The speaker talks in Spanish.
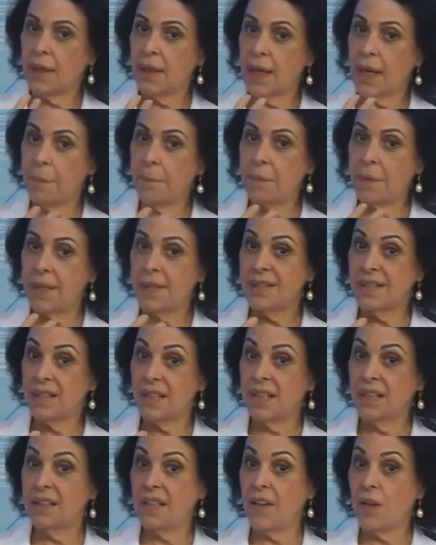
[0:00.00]
que era
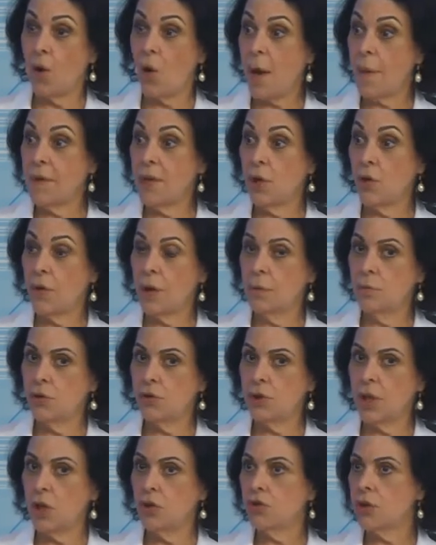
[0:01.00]
presidente de los amigos del
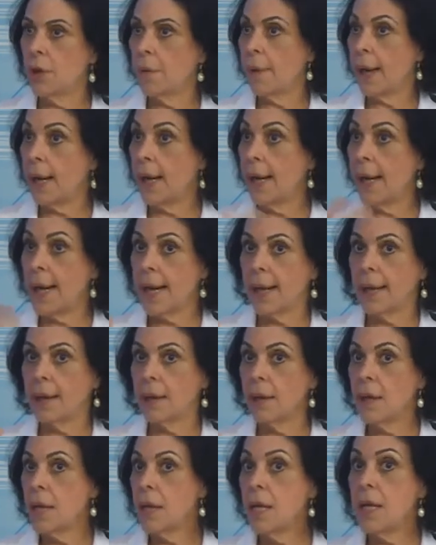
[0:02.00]
museo, se va a
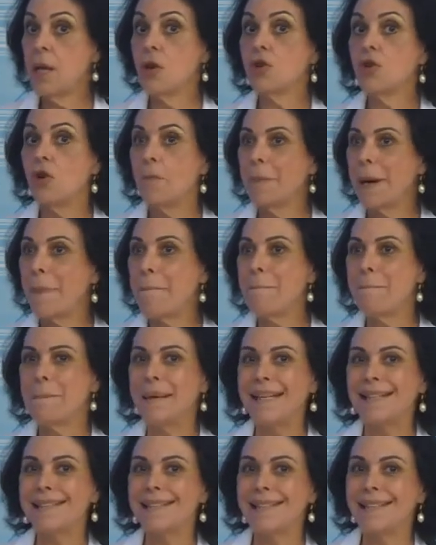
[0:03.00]
Caracas y lo nombran
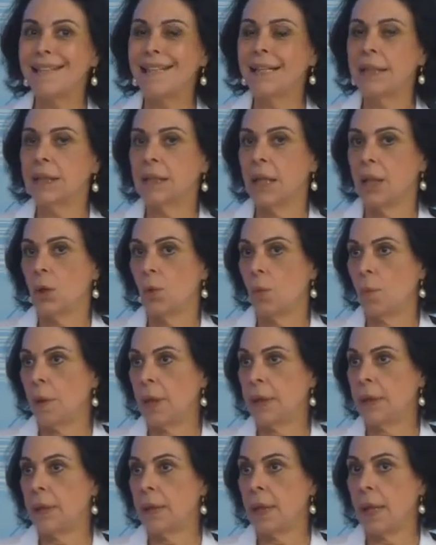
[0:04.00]
presidente de una
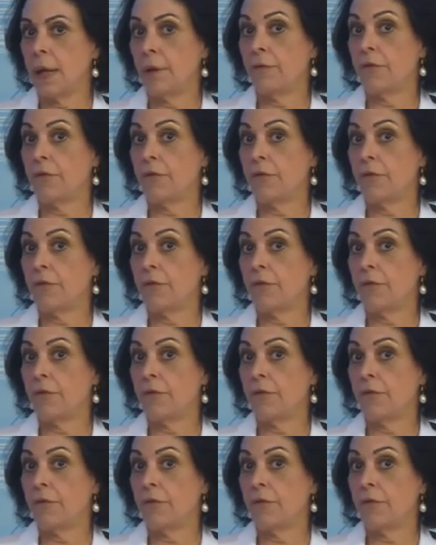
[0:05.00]
entidad